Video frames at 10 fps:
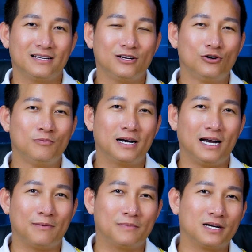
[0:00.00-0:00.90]
dù mình
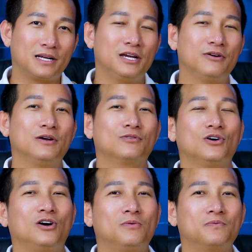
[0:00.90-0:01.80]
làm rất nhiều điều
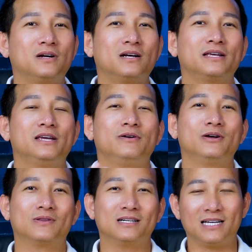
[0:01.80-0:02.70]
tốt rất là nhiều
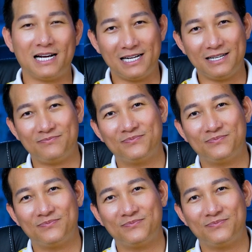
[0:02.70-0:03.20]
điều tử tế